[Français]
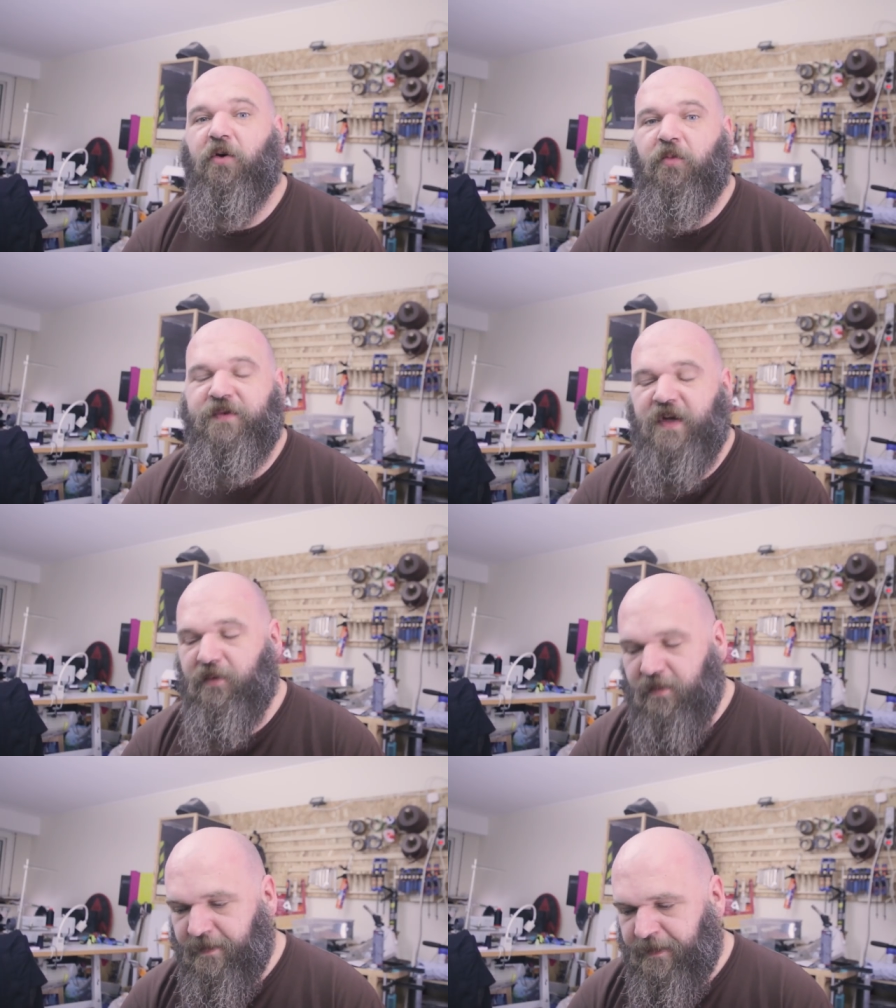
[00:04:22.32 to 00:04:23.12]
dans mon
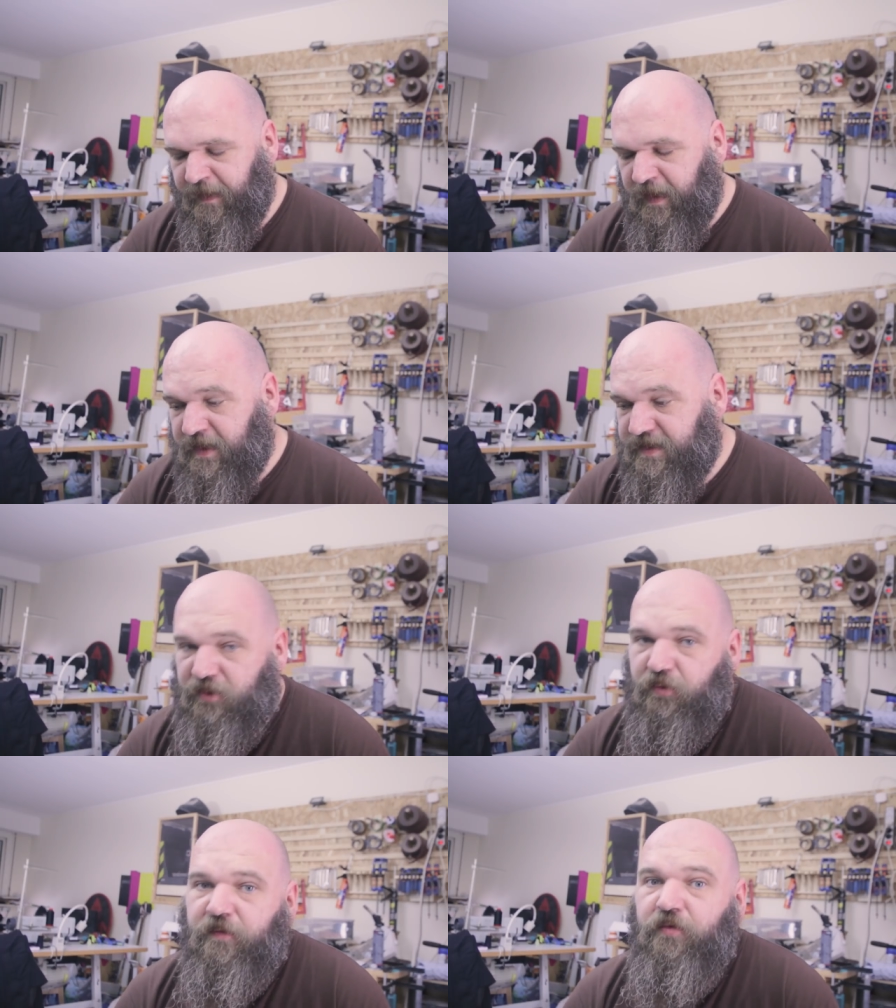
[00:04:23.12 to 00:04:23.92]
salon.
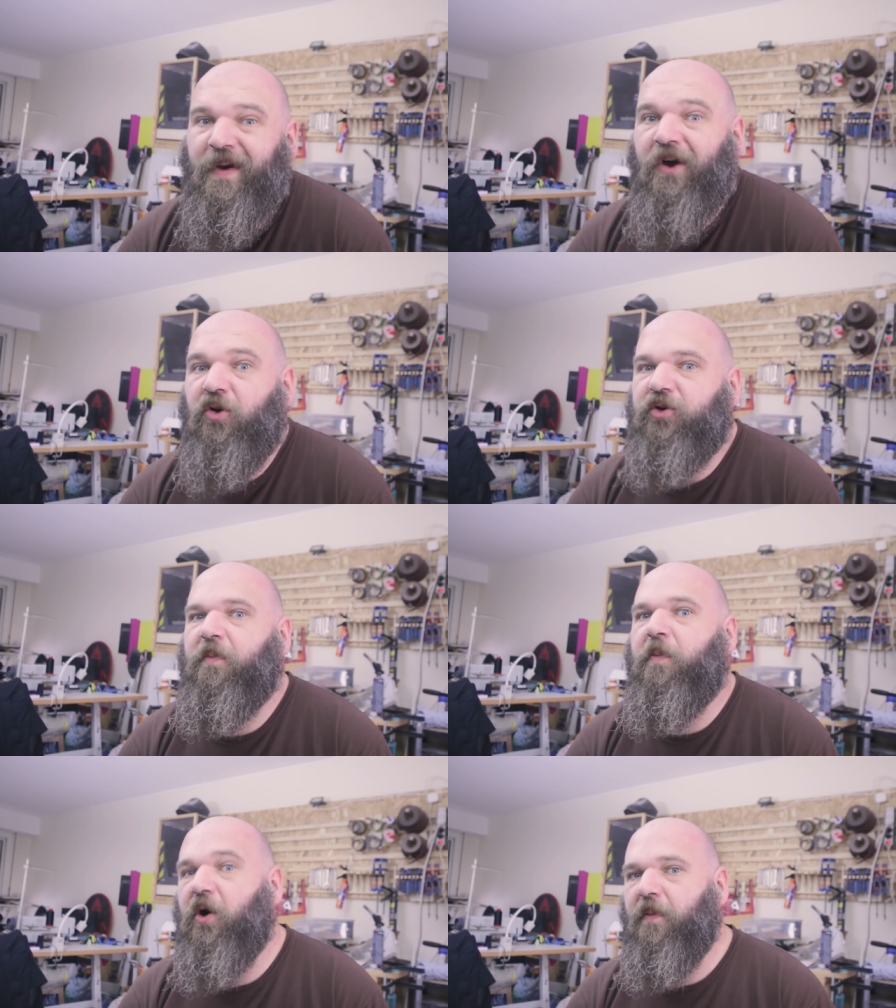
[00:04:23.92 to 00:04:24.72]
C'est devenu ma grotte
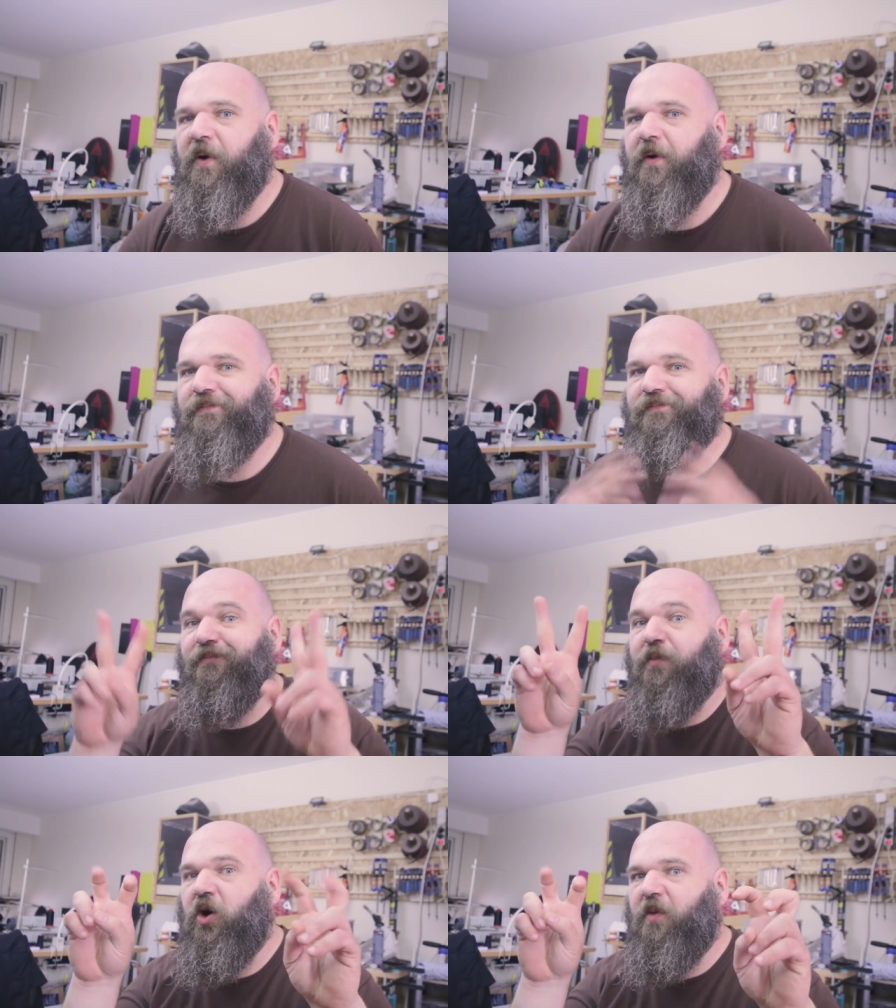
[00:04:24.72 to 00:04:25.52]
propre,
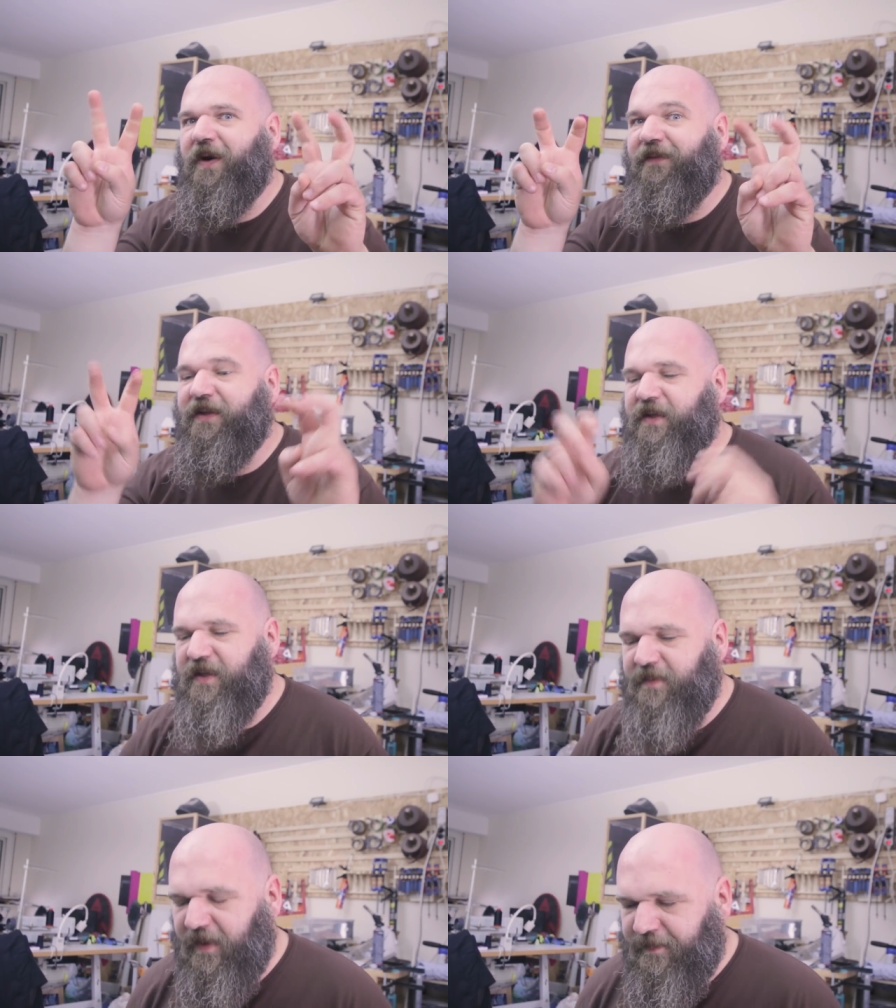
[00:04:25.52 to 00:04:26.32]
propre avec des
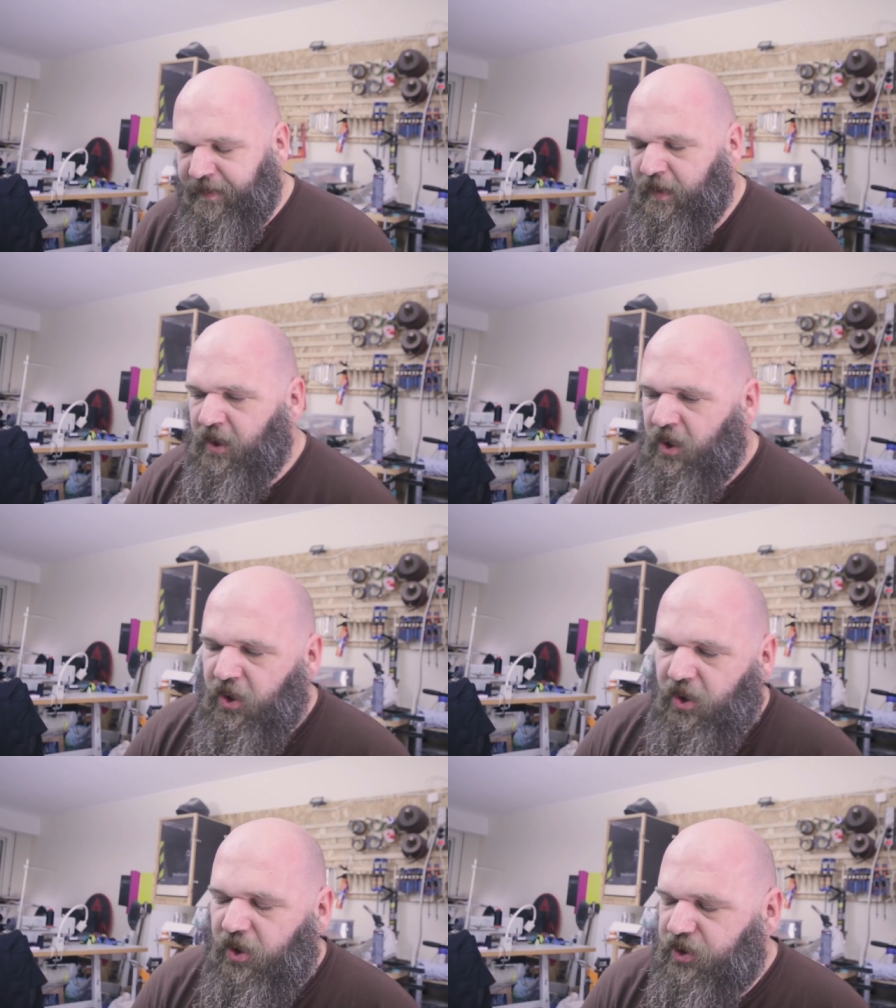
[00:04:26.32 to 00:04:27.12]
guillemets.
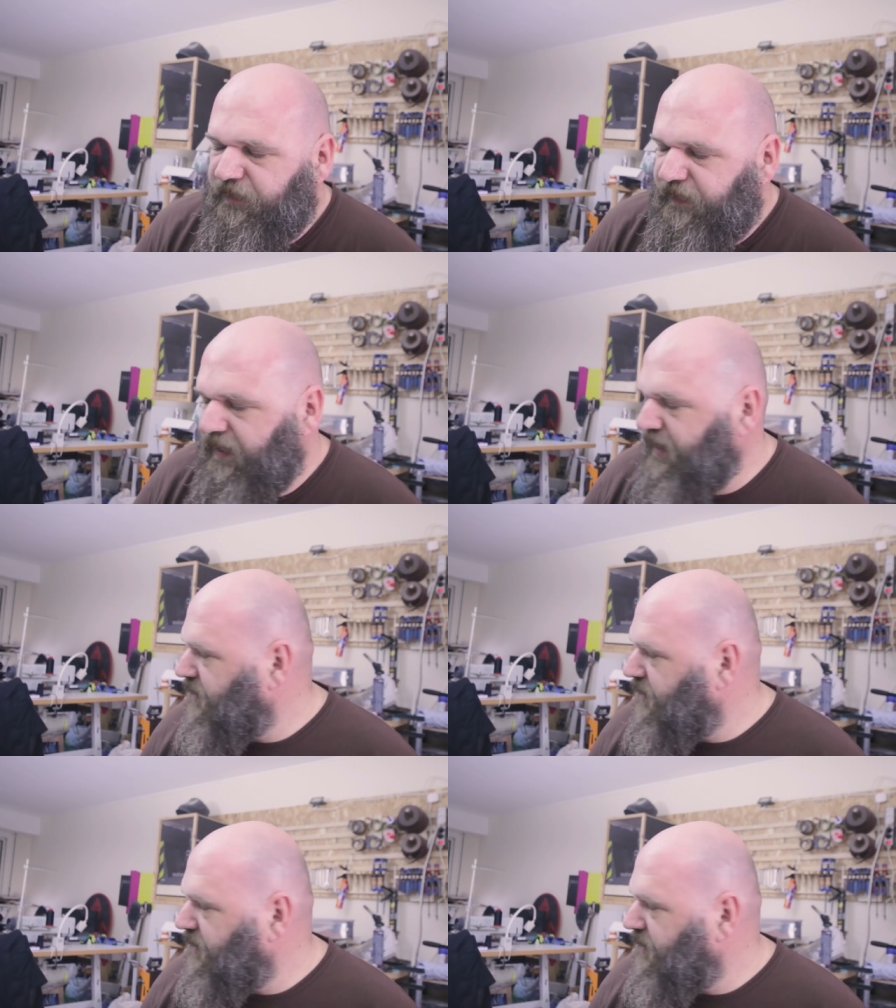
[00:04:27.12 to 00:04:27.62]
Euh, je fais